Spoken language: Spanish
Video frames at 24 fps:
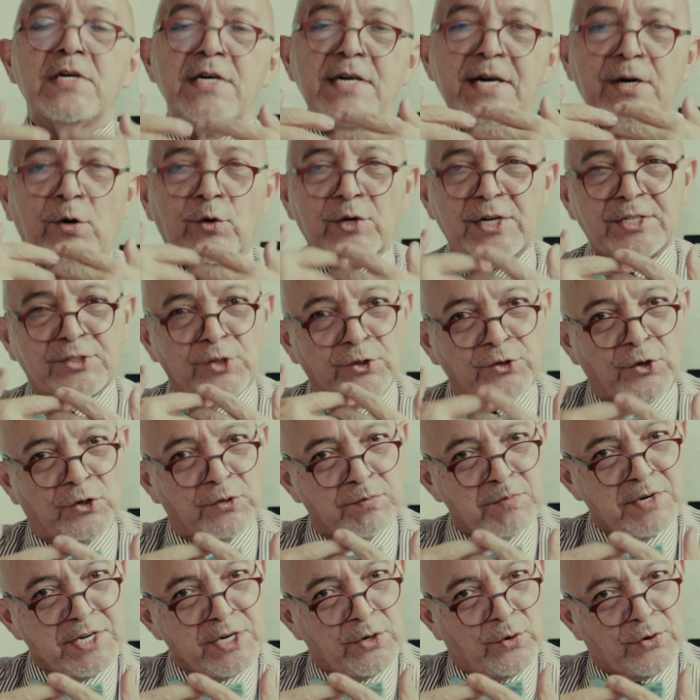Y con estos
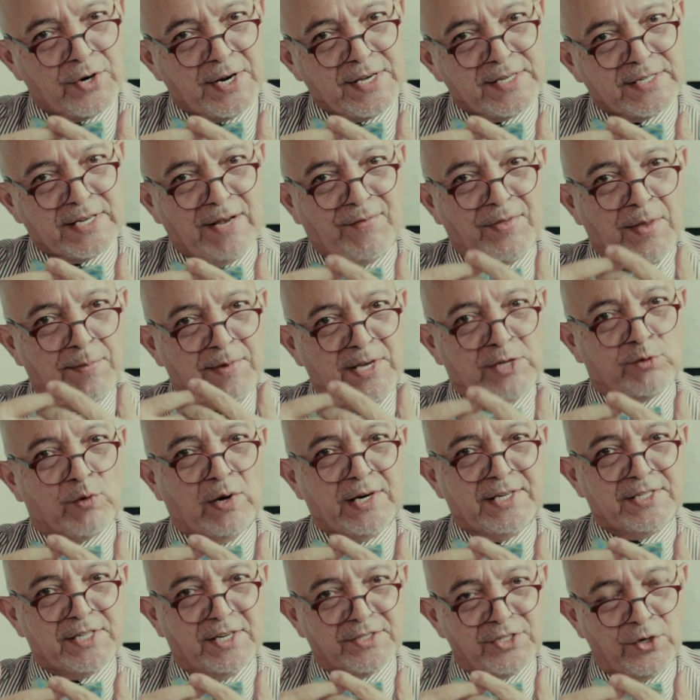2 millones de
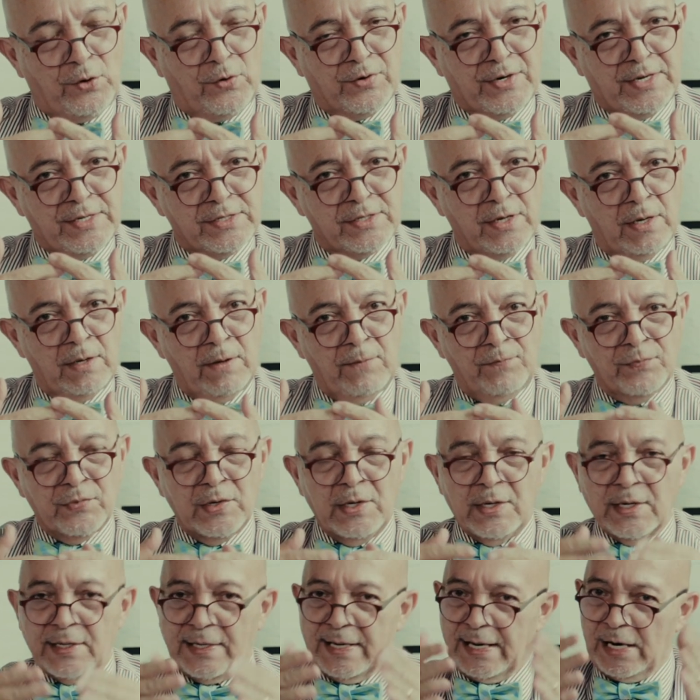visualizaciones,
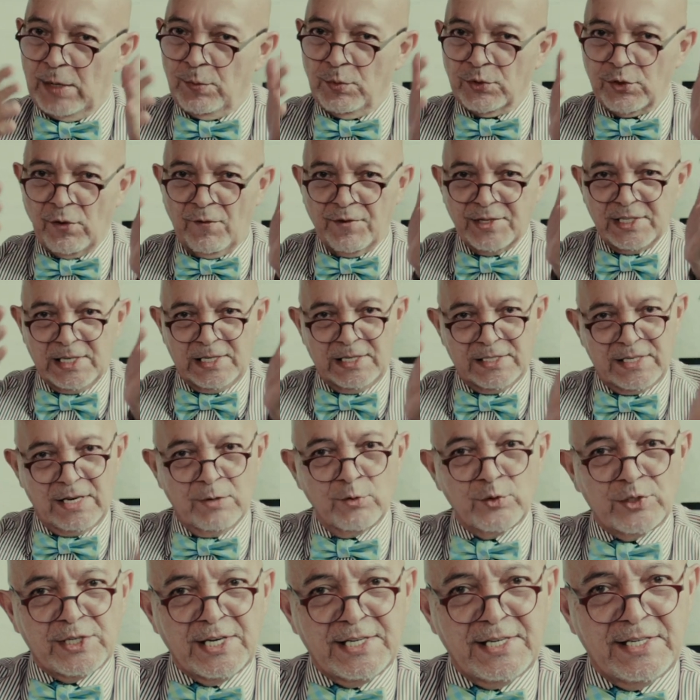queremos ofrecerles a
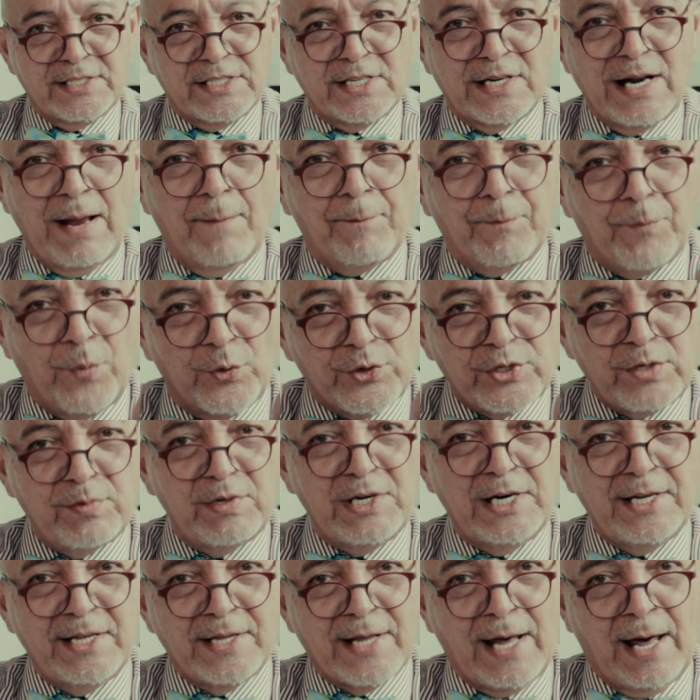ustedes la
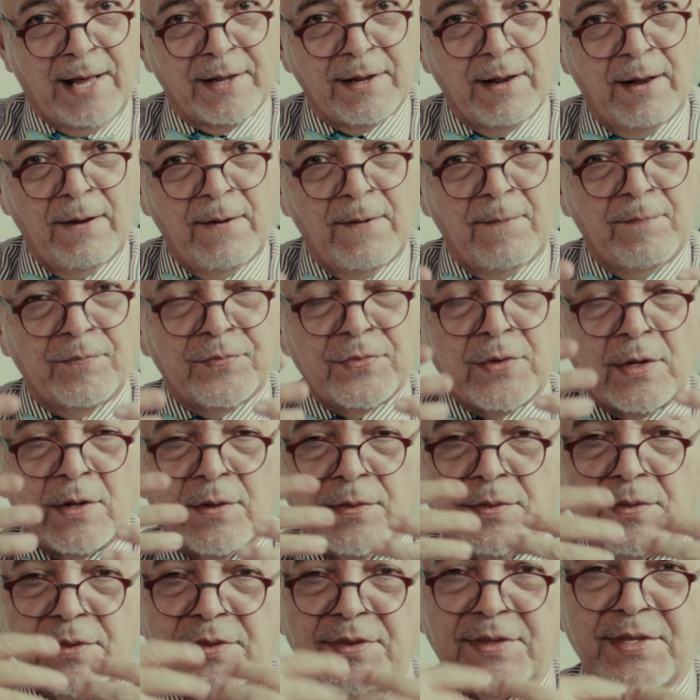posibilidad
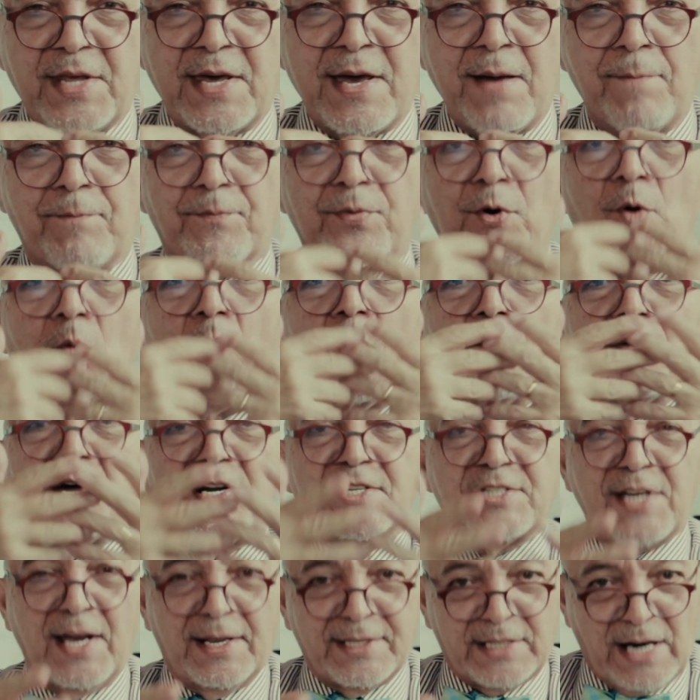de
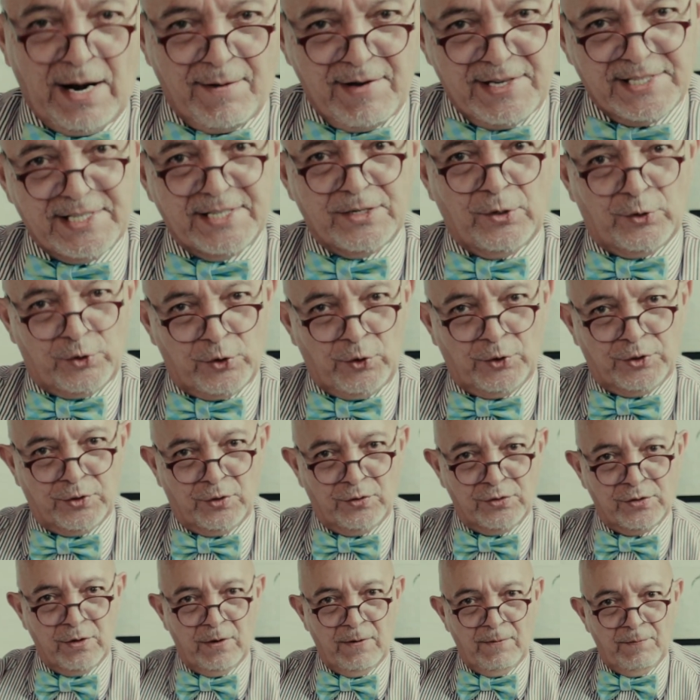promoverse a través de
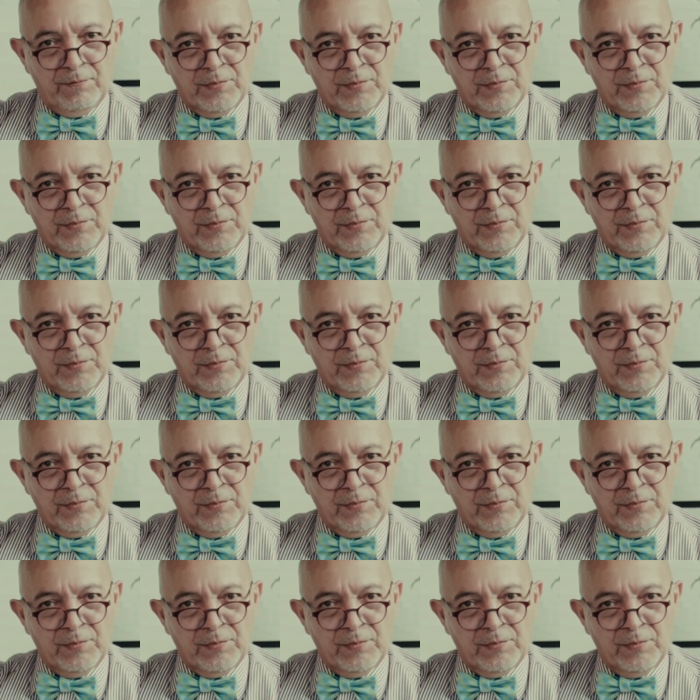nosotros.